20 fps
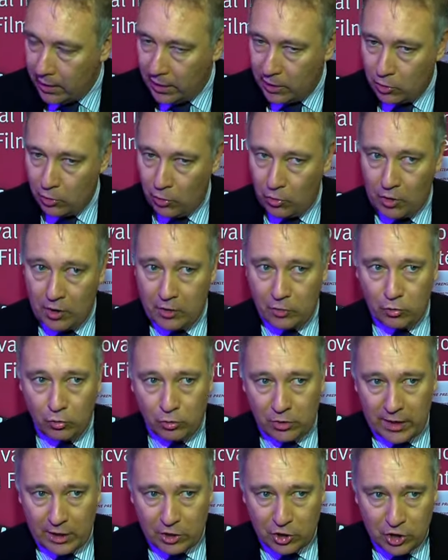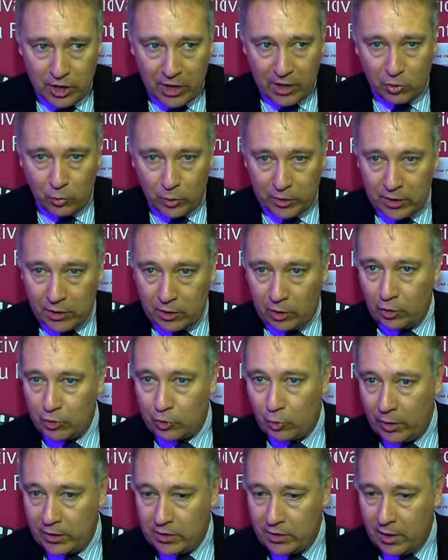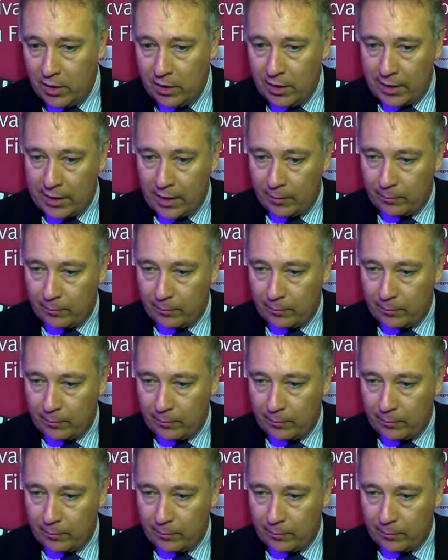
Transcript: Et donc toute la chaîne doit être en 3D, la